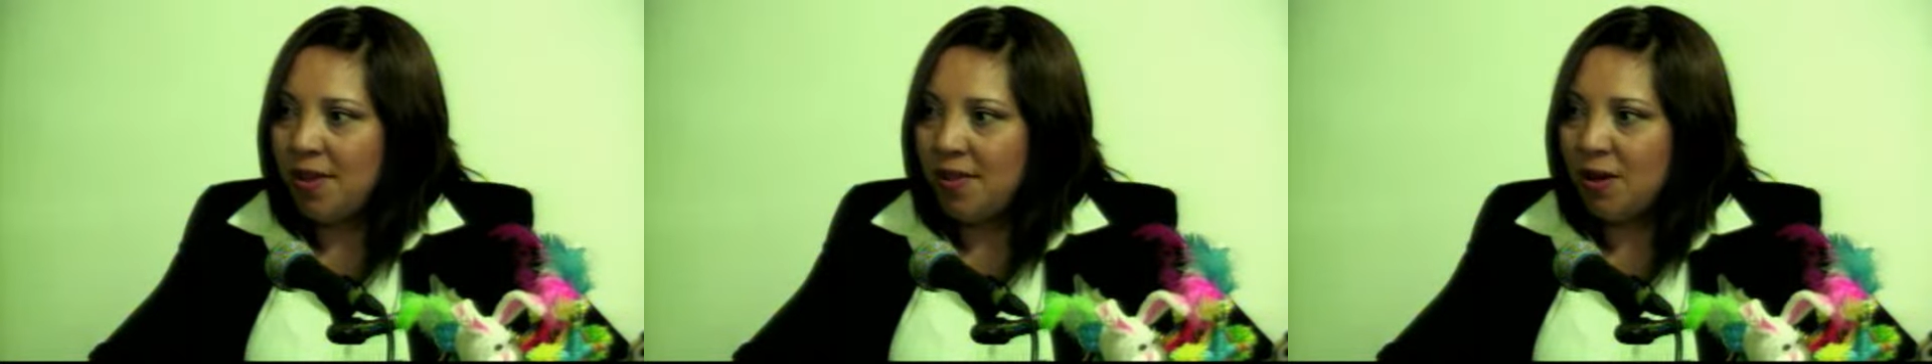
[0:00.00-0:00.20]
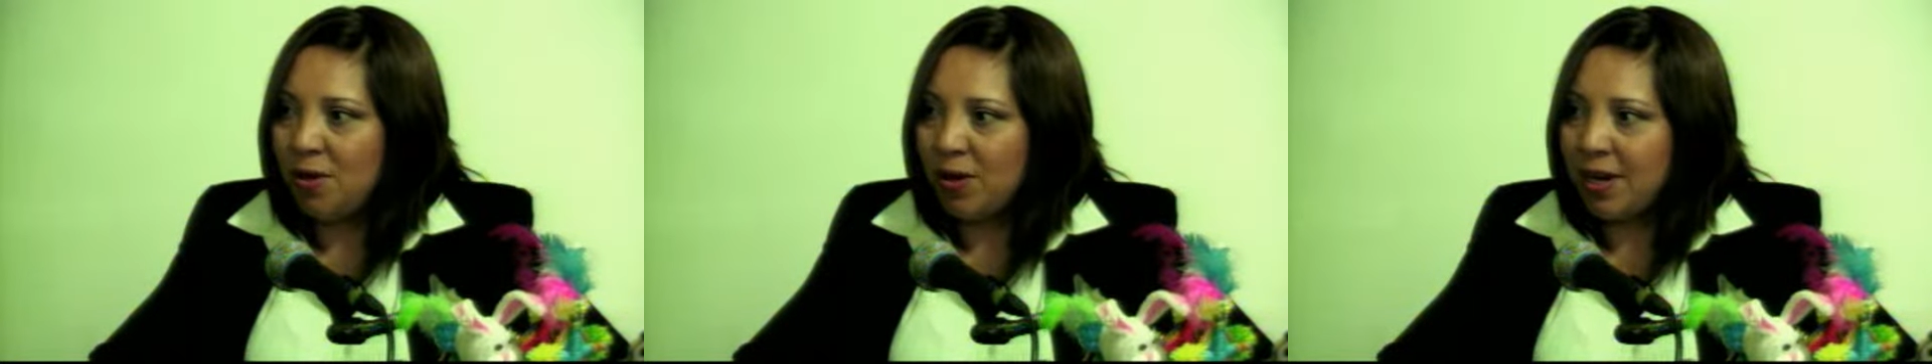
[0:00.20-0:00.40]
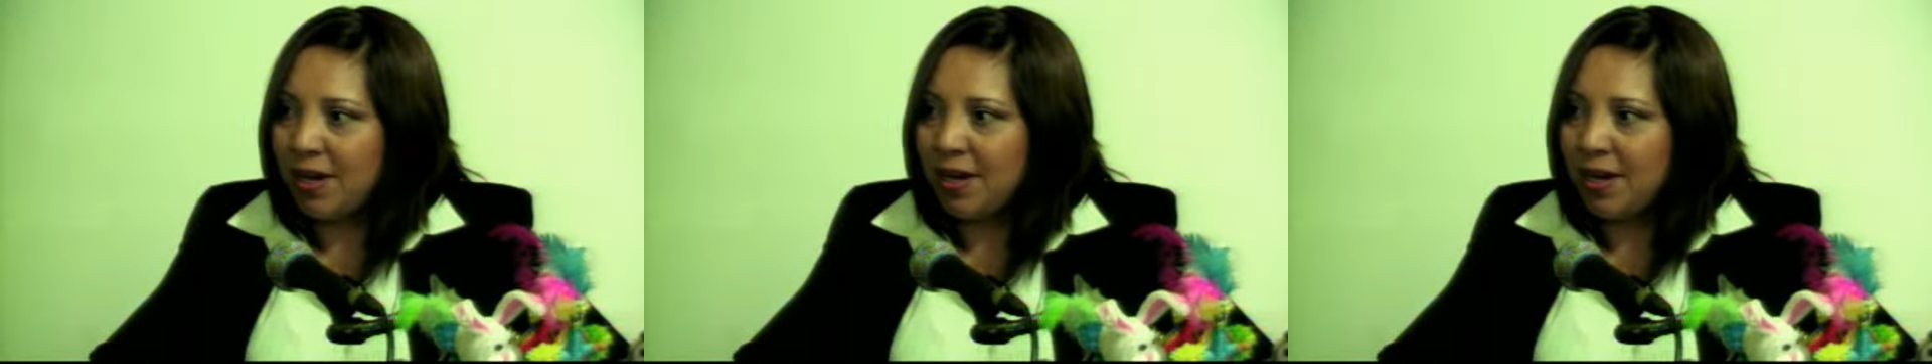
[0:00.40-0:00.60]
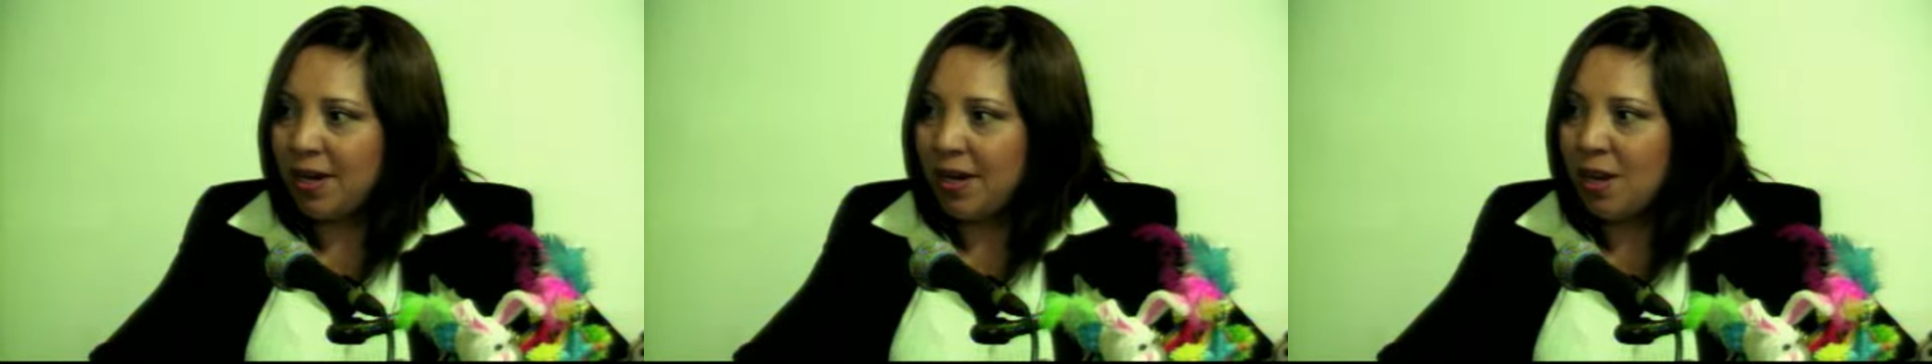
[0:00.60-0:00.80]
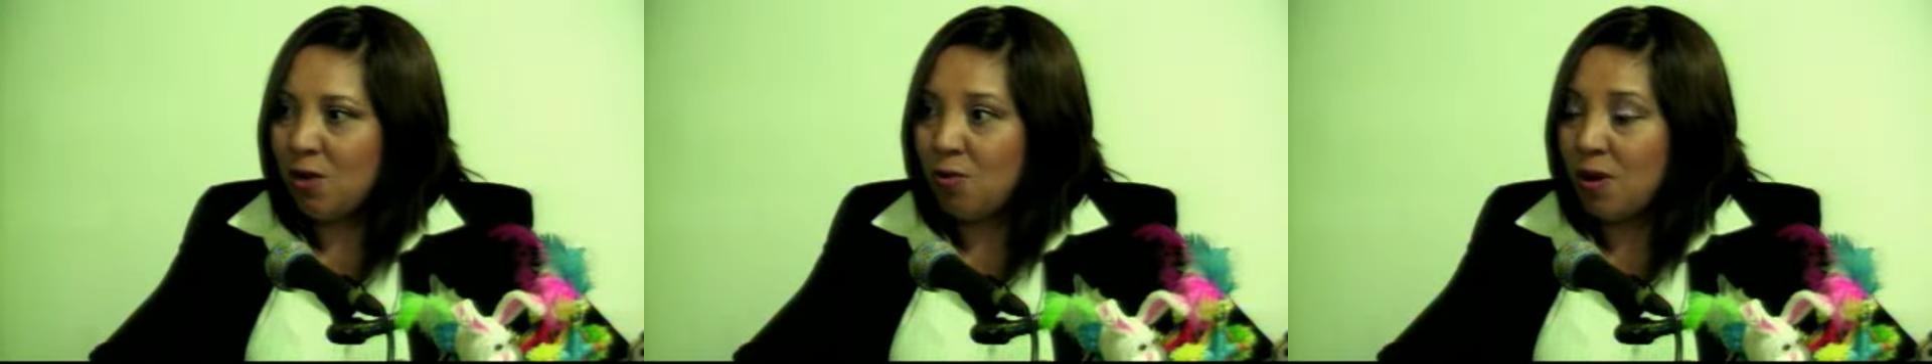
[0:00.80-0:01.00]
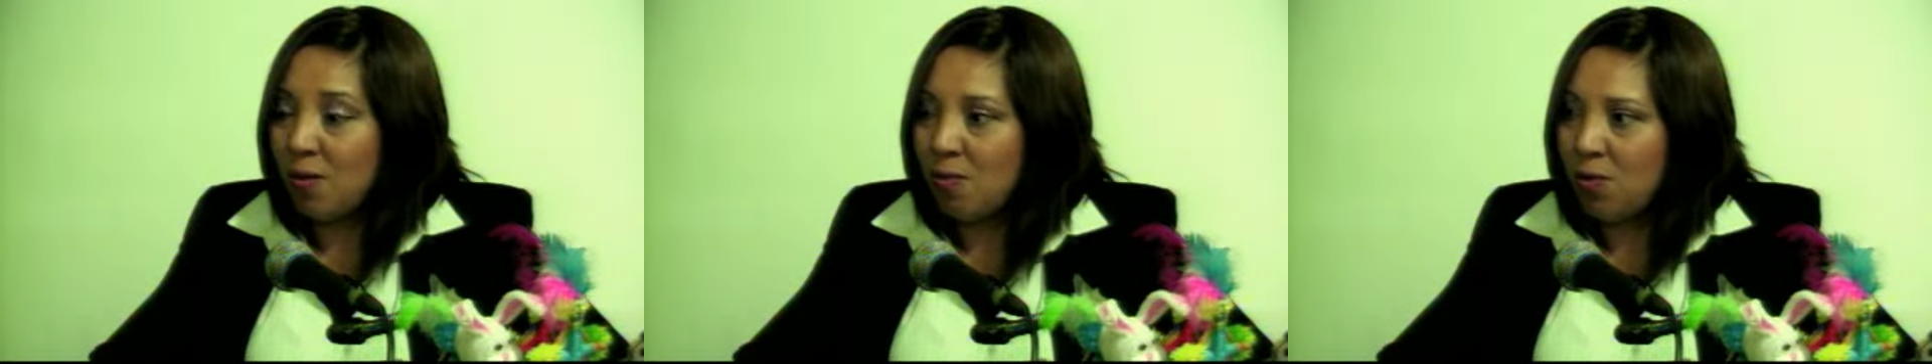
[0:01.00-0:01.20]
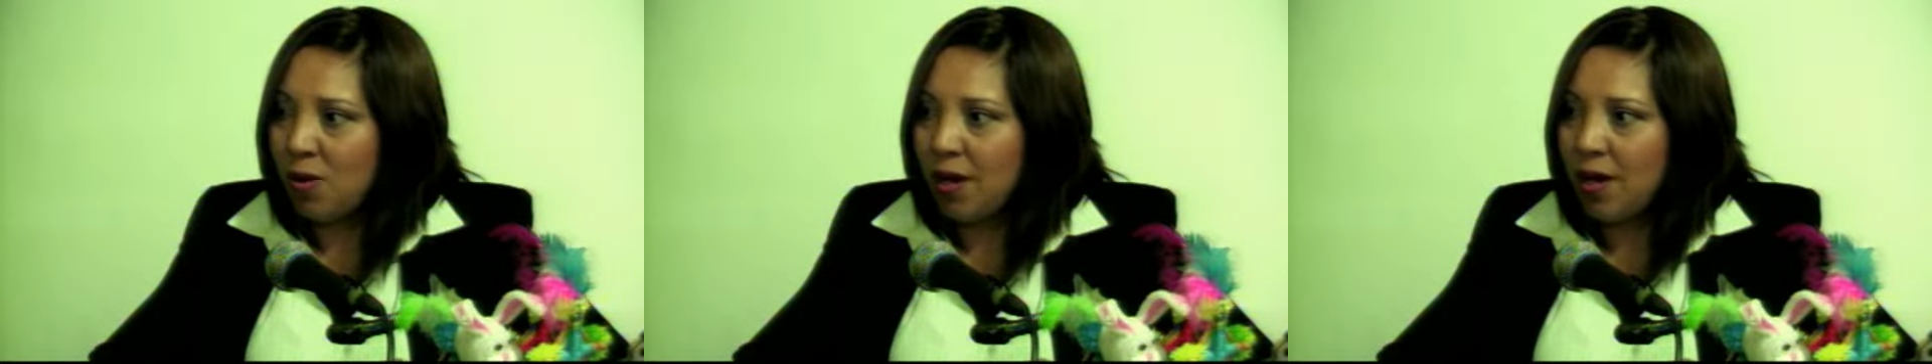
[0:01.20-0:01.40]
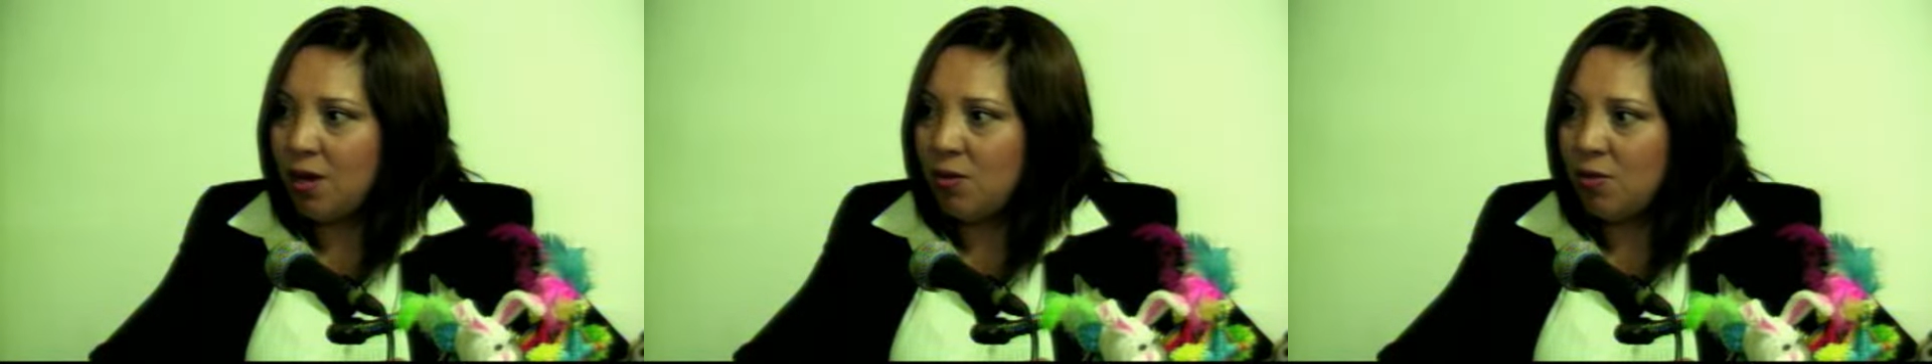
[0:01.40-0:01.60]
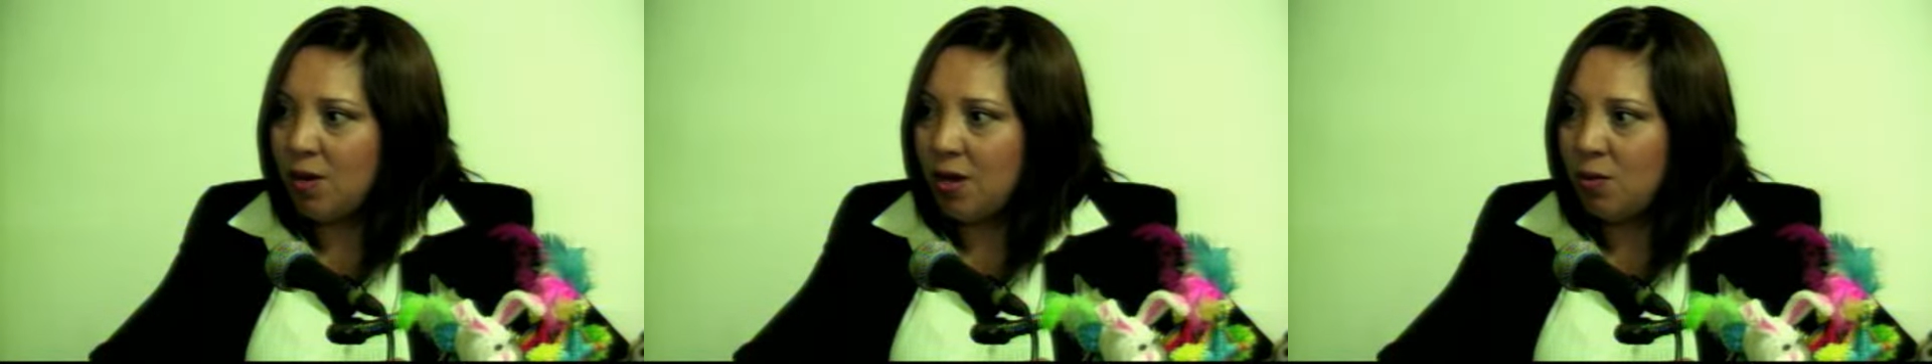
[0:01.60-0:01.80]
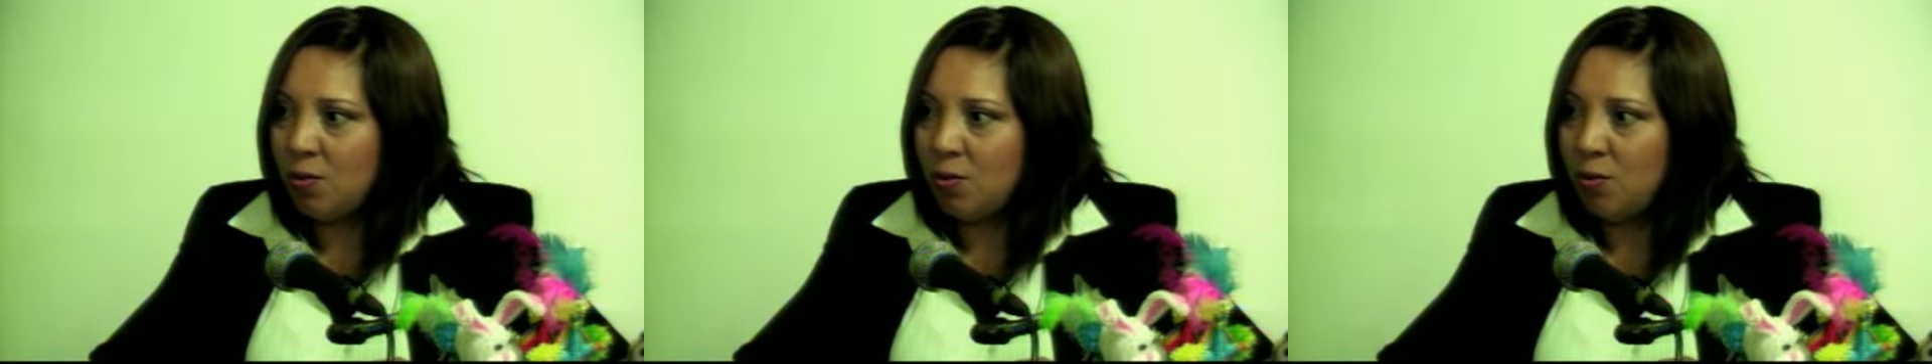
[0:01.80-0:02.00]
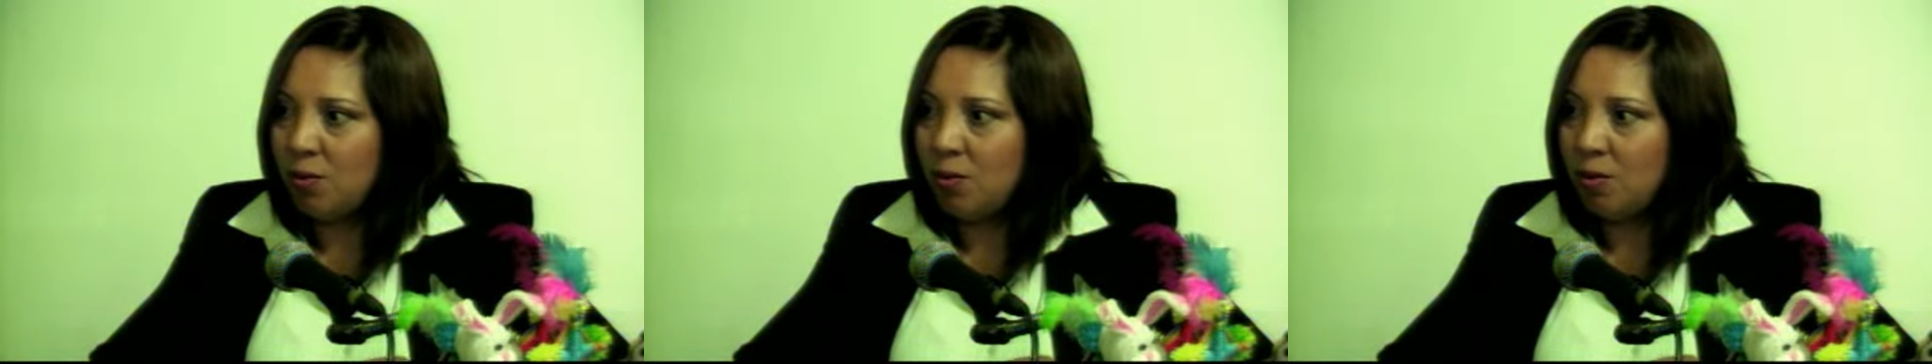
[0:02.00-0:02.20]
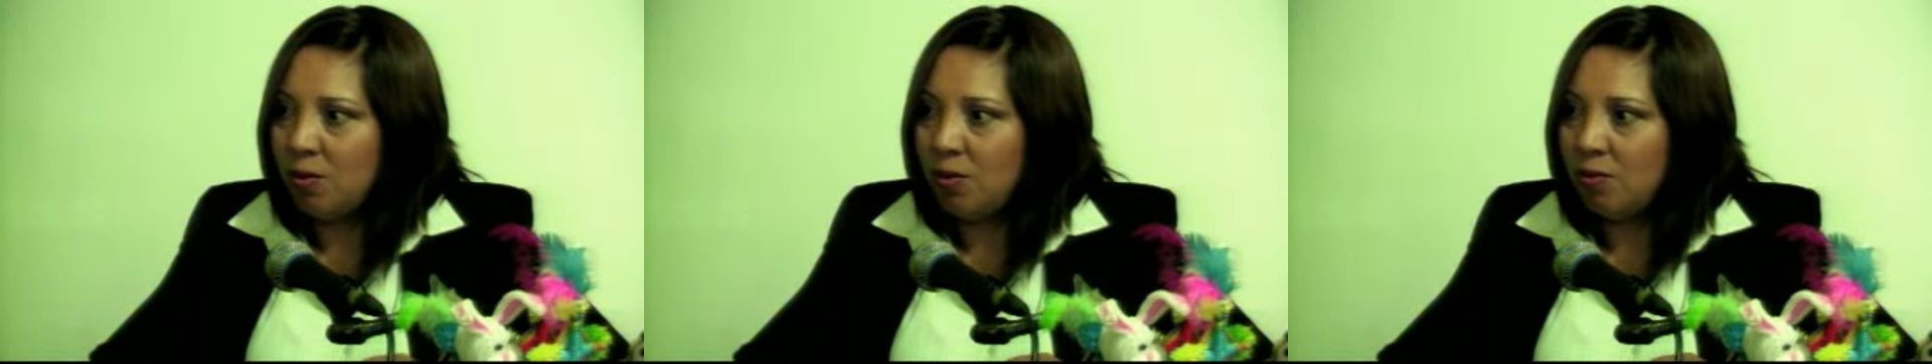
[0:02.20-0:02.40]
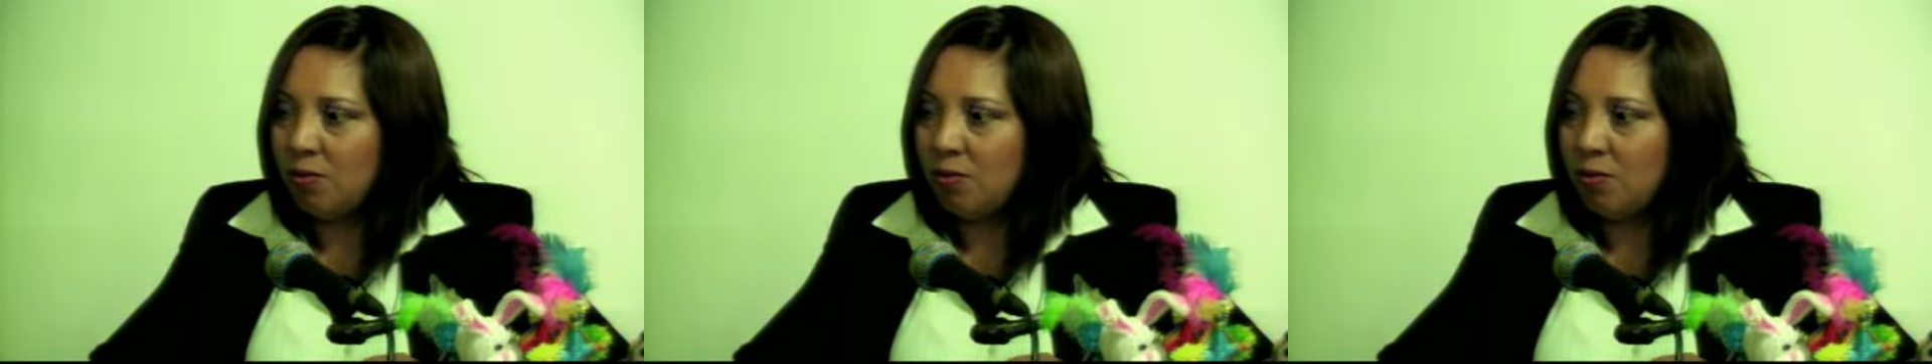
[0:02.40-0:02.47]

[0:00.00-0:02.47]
de lo que requiere una mujer, un adulto,